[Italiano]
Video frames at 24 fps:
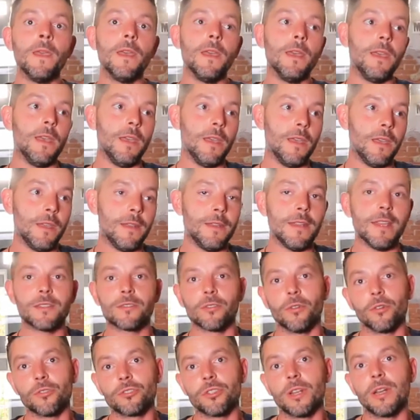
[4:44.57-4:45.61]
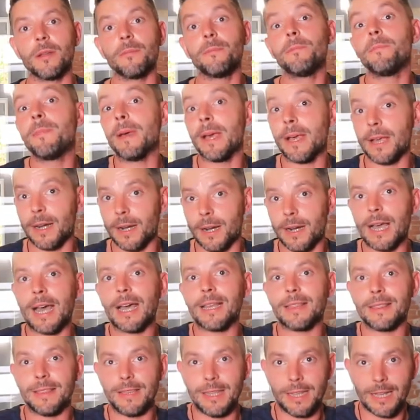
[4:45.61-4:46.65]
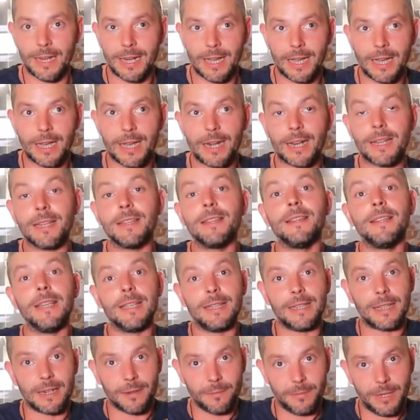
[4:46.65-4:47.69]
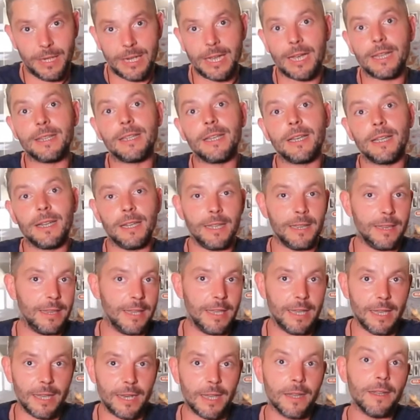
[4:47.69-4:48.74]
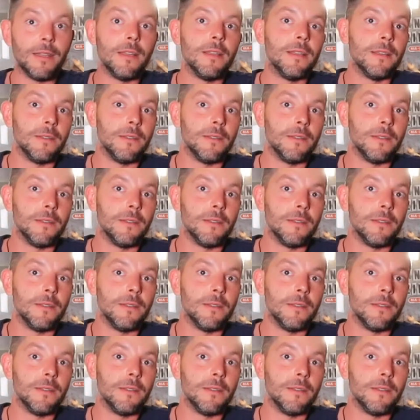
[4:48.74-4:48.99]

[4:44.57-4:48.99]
eh, nei social per attirare determinata clientela.